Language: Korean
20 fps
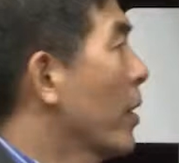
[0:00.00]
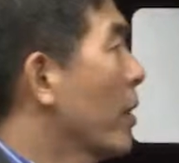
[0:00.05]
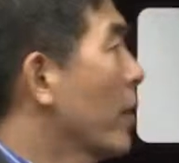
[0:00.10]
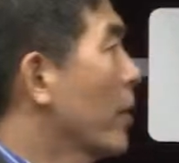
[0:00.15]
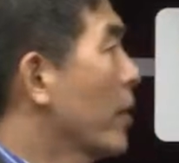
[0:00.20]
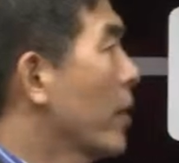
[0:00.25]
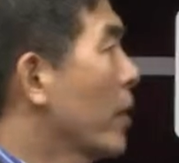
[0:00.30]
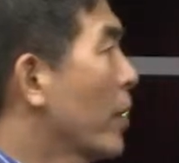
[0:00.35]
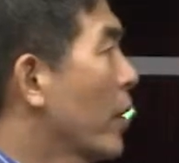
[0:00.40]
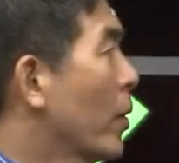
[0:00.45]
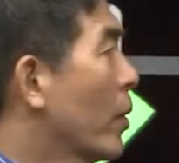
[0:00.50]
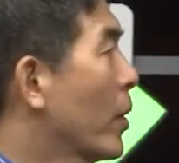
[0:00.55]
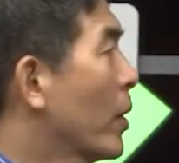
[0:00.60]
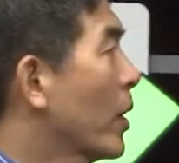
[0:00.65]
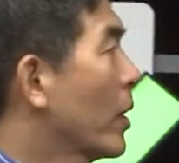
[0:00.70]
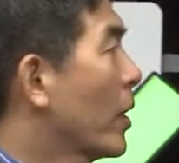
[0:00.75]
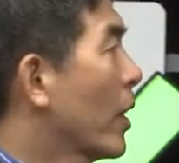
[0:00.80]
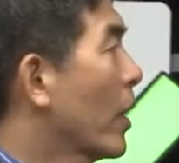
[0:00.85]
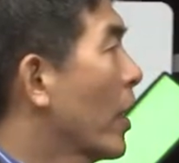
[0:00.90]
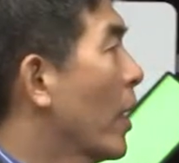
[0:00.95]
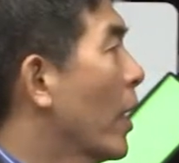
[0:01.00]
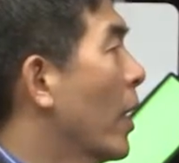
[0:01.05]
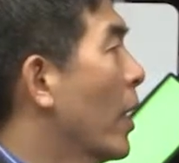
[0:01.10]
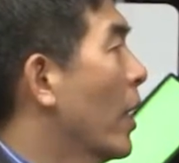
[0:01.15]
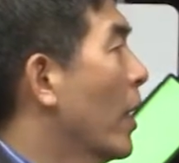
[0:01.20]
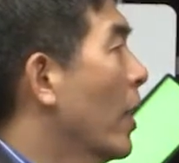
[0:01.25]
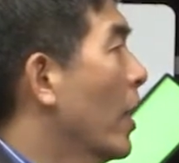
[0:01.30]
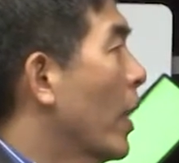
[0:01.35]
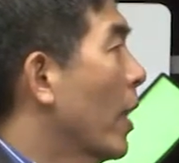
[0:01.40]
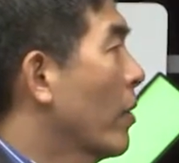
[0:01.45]
실제로 이제 제가
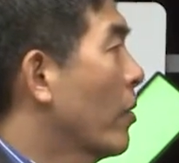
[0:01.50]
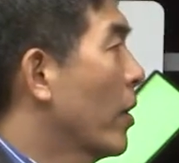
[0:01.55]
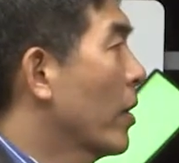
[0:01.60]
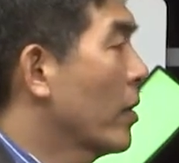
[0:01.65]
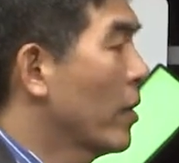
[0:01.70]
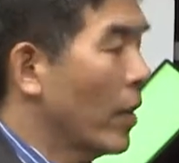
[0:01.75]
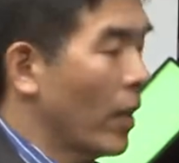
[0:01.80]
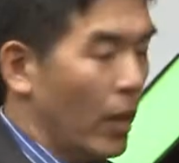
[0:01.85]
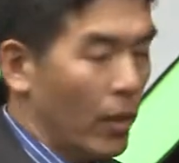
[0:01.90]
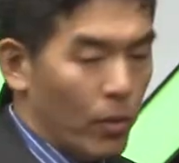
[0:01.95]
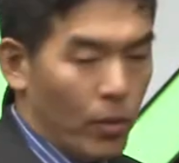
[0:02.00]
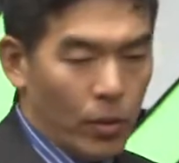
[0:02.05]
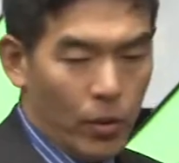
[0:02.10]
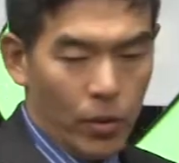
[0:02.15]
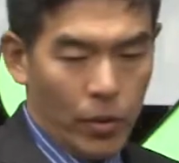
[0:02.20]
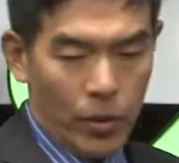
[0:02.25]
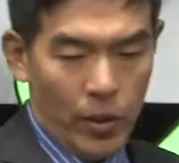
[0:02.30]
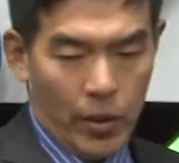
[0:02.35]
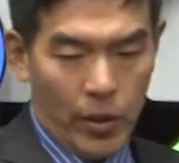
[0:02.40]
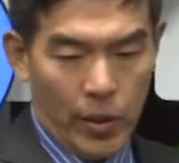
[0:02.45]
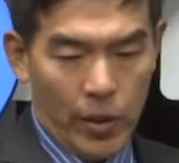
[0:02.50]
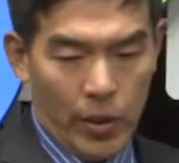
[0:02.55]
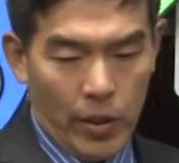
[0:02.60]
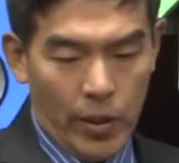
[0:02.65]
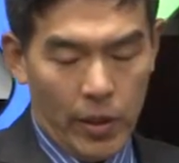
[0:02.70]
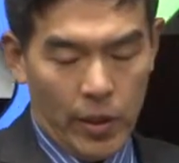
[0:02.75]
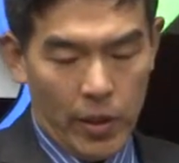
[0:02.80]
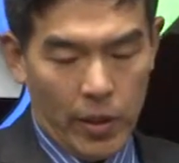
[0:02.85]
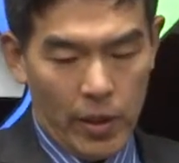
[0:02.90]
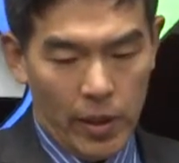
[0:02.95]
학생들하고
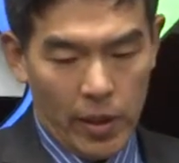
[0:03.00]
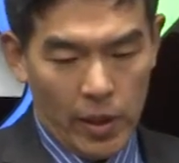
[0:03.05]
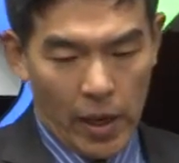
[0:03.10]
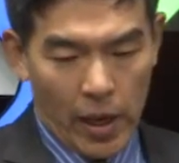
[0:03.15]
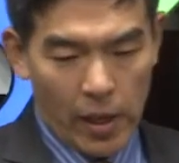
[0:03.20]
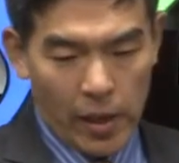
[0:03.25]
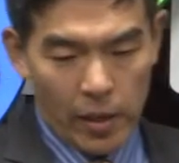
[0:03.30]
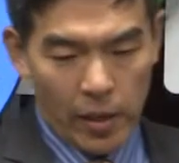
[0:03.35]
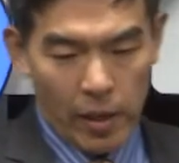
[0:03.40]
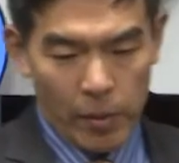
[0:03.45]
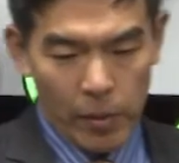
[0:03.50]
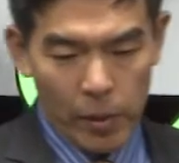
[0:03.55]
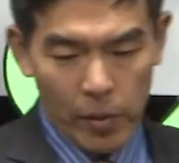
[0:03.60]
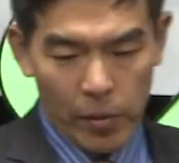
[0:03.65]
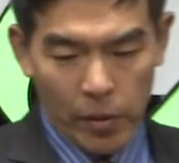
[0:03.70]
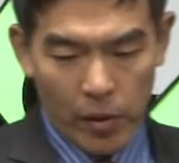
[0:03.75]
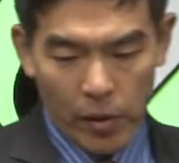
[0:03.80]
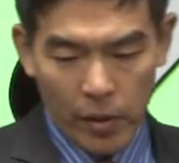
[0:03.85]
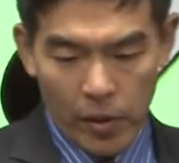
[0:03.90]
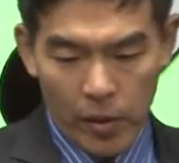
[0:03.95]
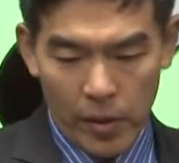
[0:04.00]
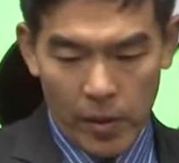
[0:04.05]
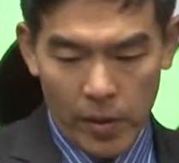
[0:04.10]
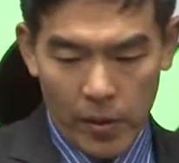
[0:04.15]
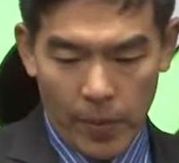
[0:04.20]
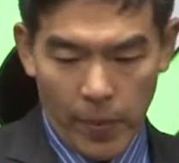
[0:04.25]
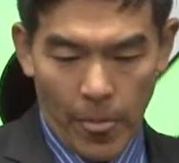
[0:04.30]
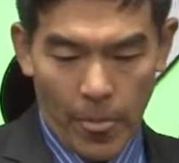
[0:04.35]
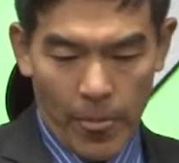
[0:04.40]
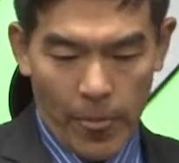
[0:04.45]
예, 강의를 하면서
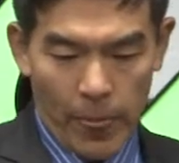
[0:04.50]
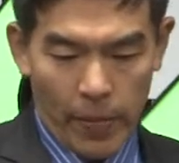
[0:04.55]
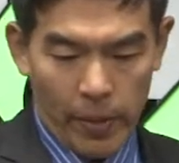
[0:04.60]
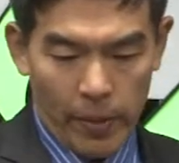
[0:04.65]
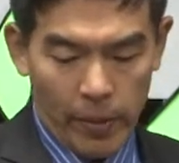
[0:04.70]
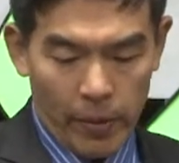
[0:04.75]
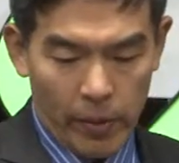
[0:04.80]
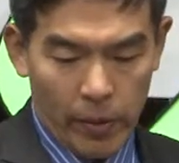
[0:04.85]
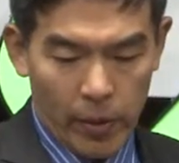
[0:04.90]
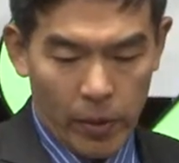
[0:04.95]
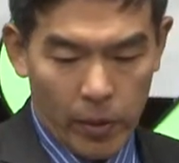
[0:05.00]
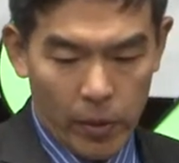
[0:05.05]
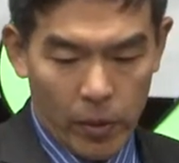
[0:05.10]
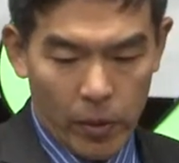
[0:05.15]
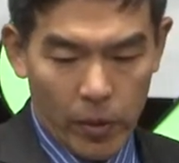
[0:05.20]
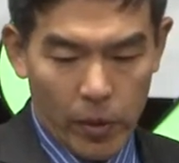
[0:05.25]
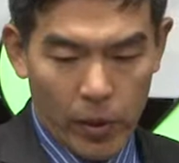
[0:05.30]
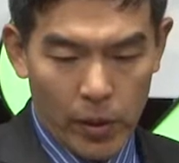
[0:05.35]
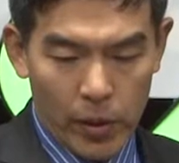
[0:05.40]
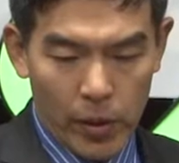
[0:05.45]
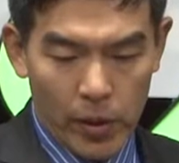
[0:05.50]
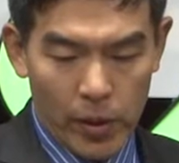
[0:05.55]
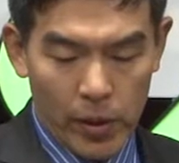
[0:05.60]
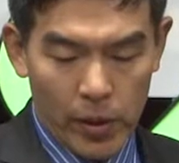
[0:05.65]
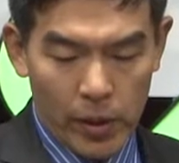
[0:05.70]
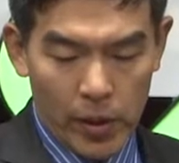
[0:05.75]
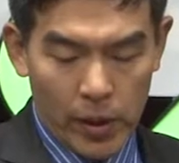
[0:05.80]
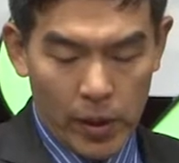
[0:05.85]
느꼈던 거는